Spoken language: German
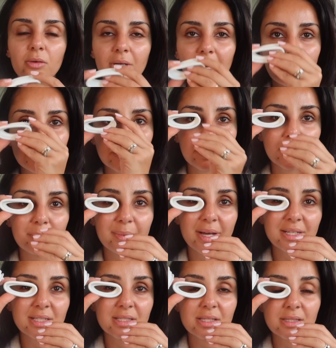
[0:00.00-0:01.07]
Und dann habe ich aber
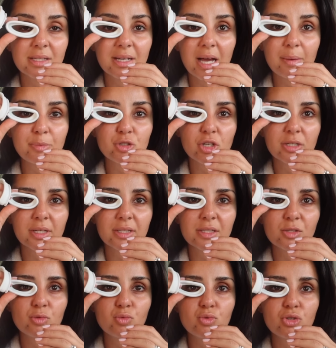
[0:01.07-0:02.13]
gemerkt, dass es den Abstand
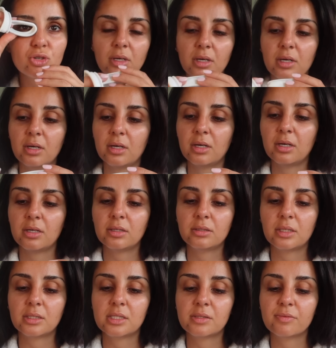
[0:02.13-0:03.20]
ganz gut äh,
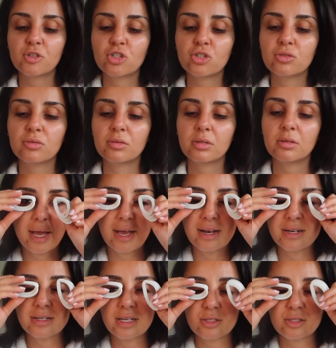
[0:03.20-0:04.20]
dazwischen hält.